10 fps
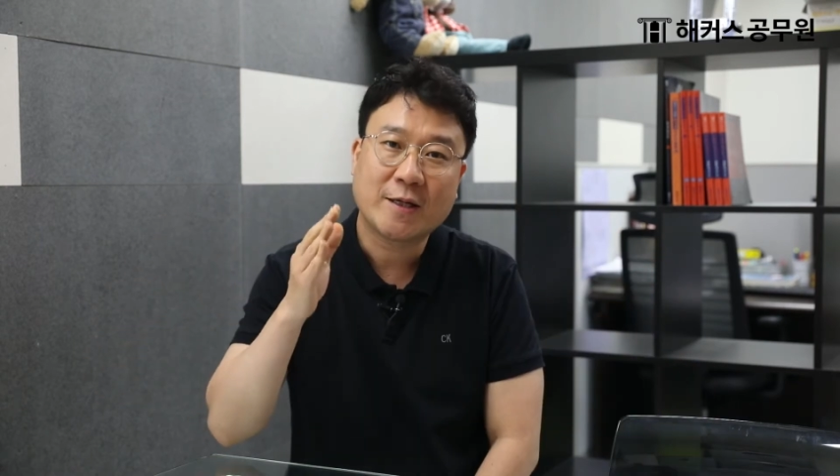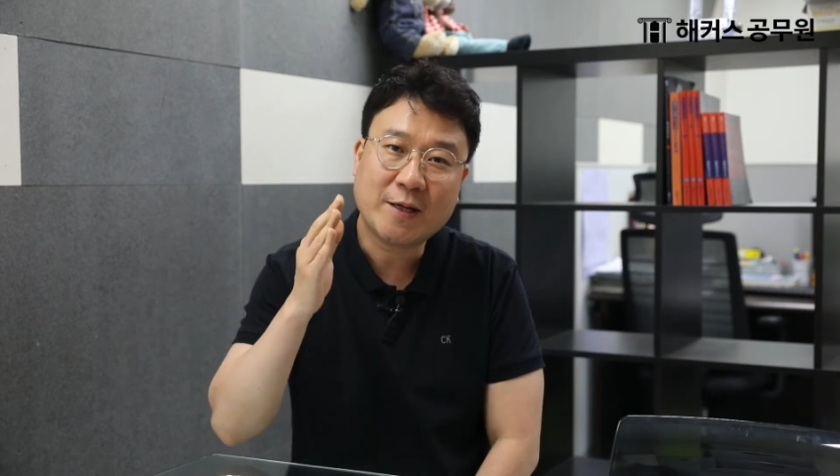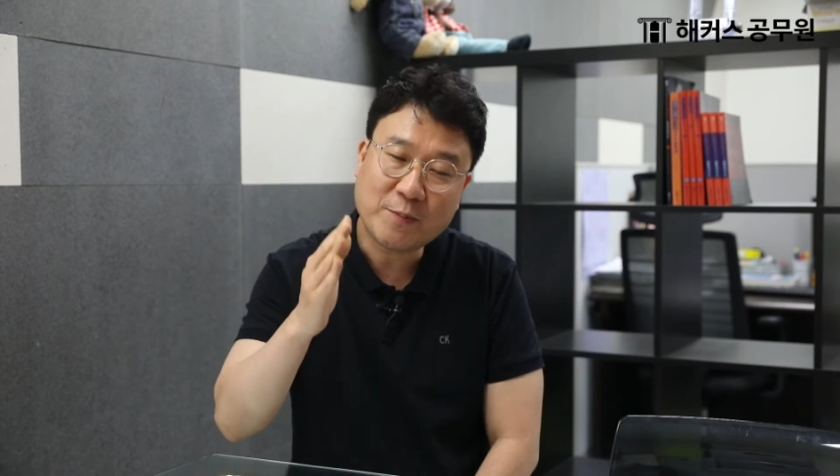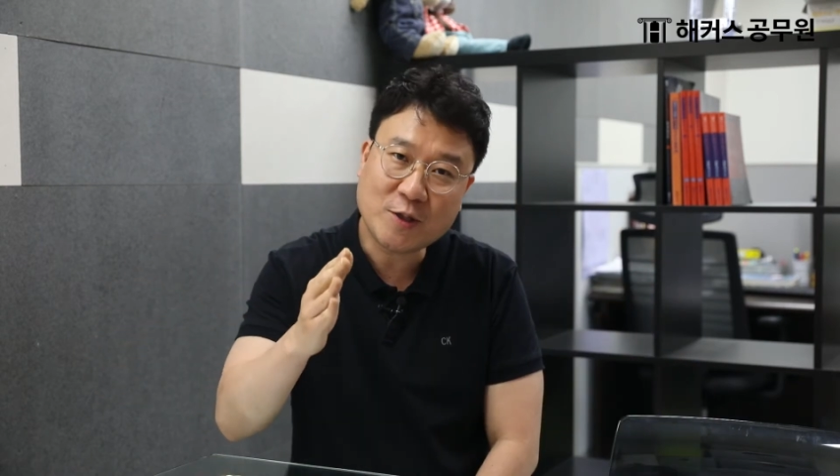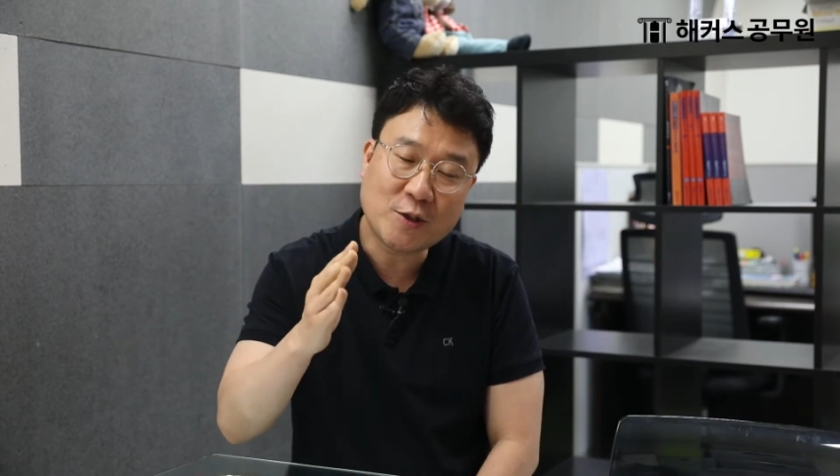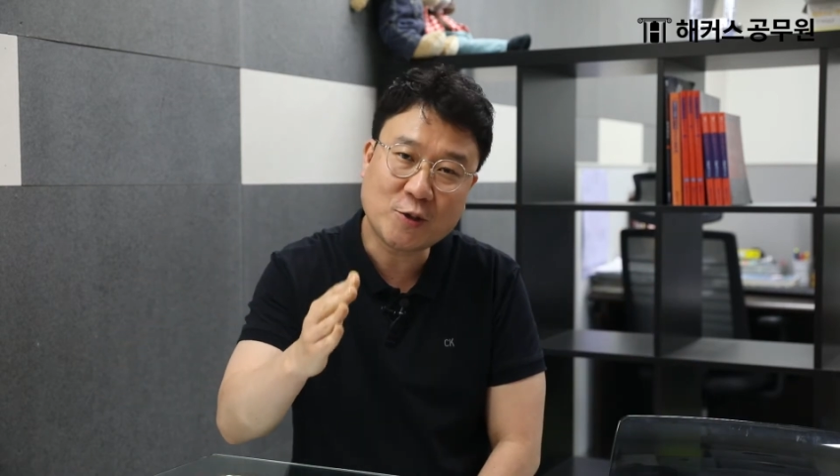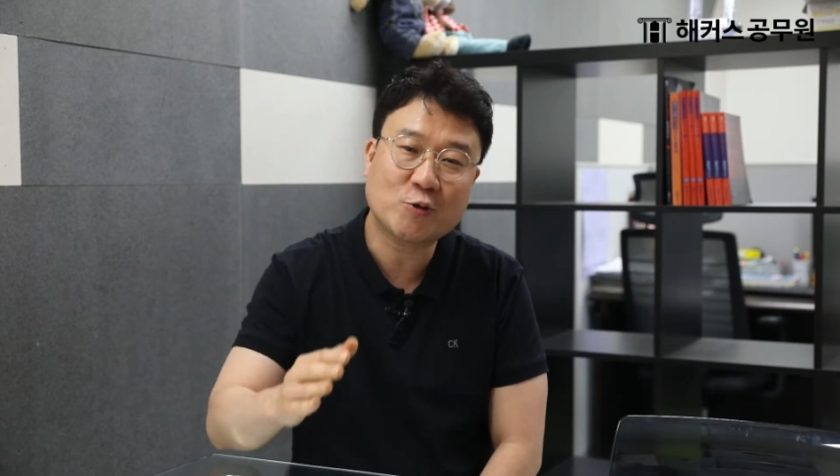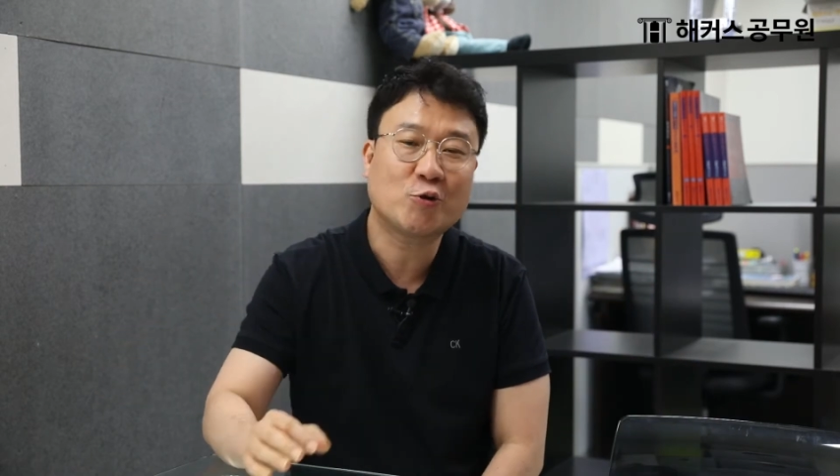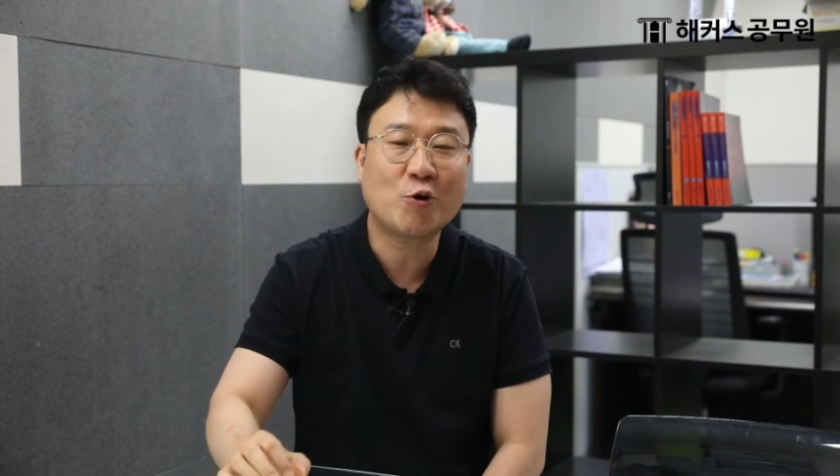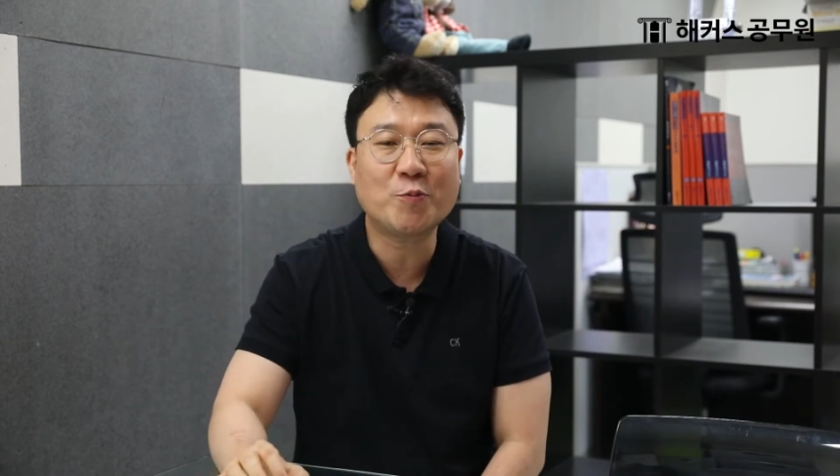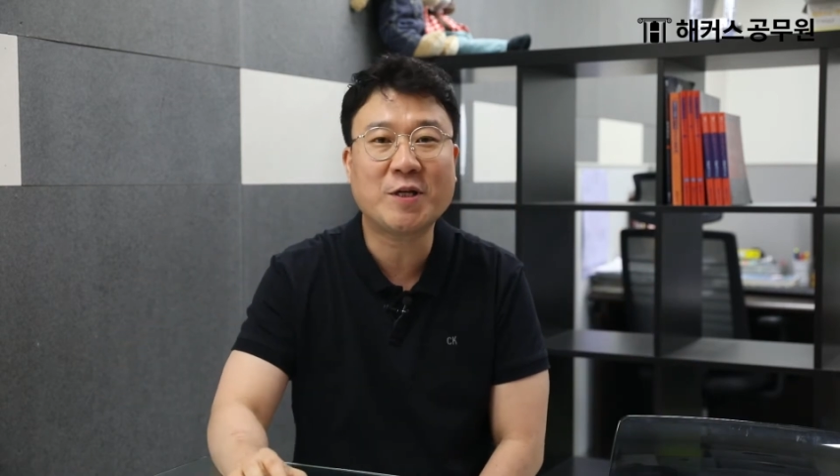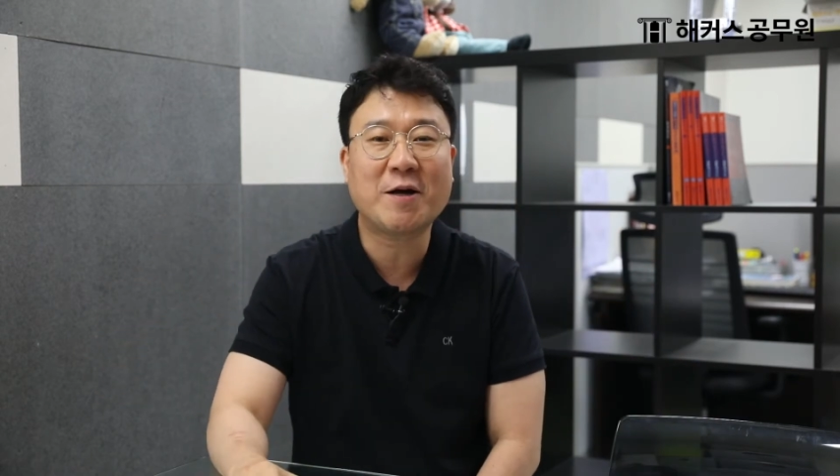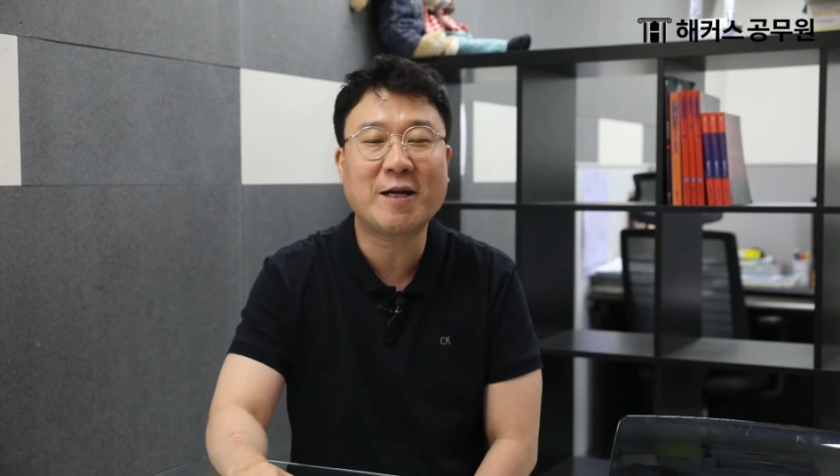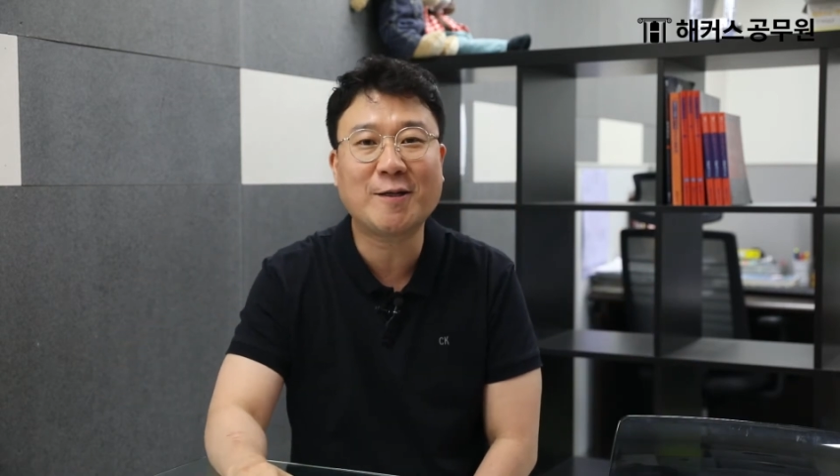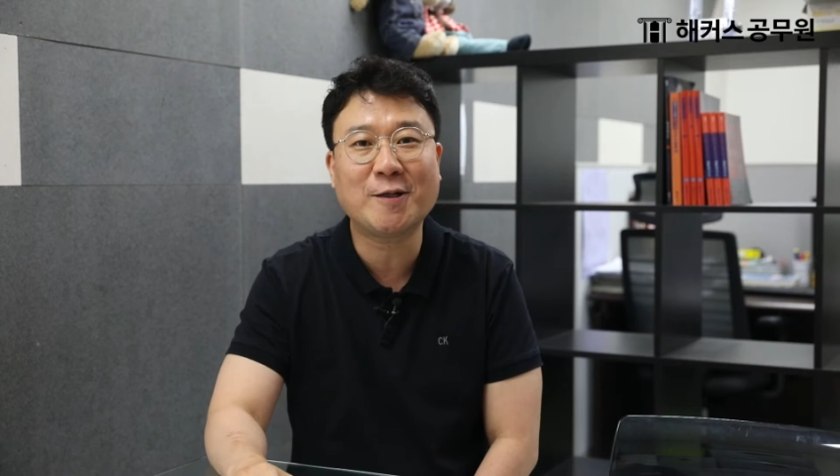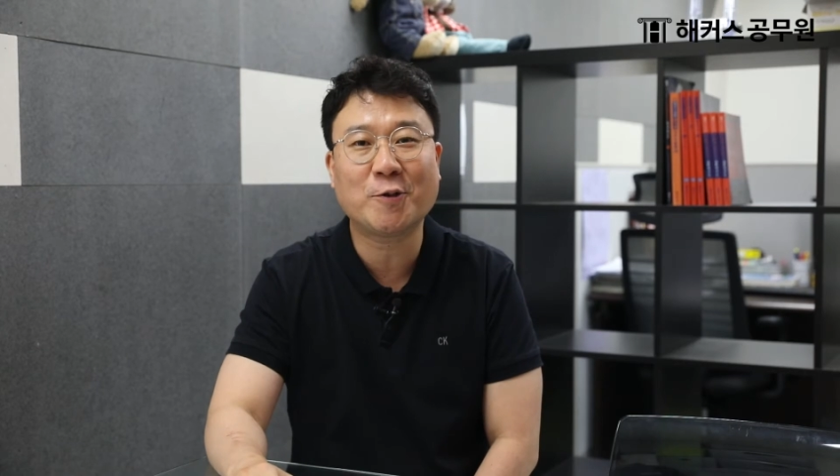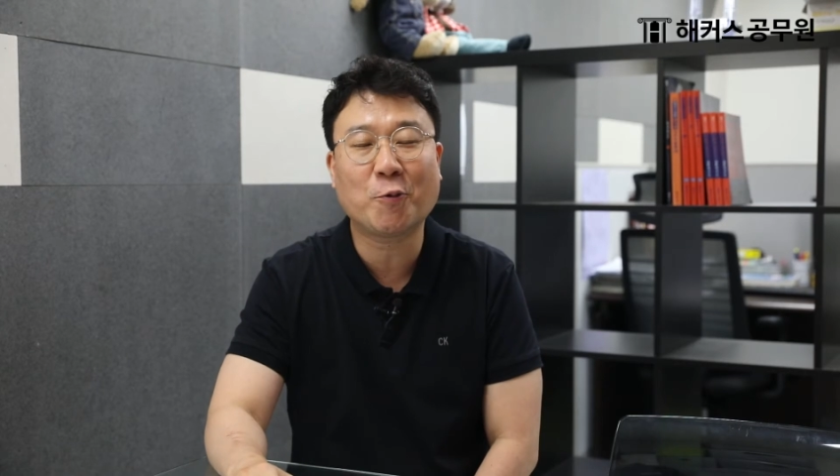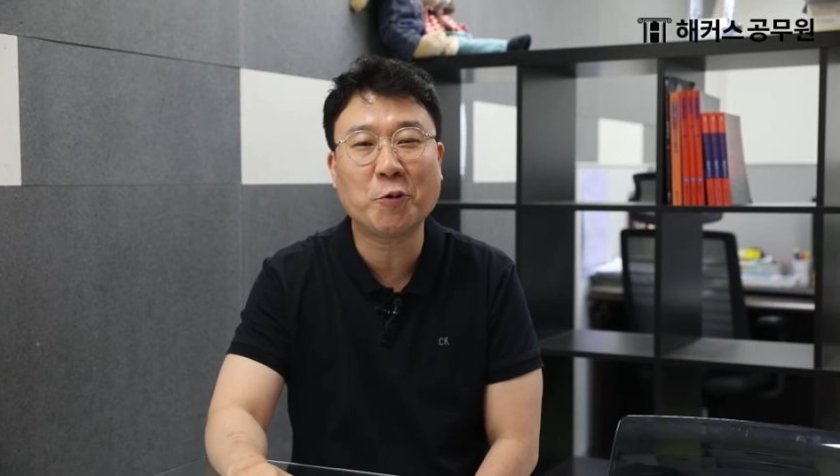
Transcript: 힘든 수험생활을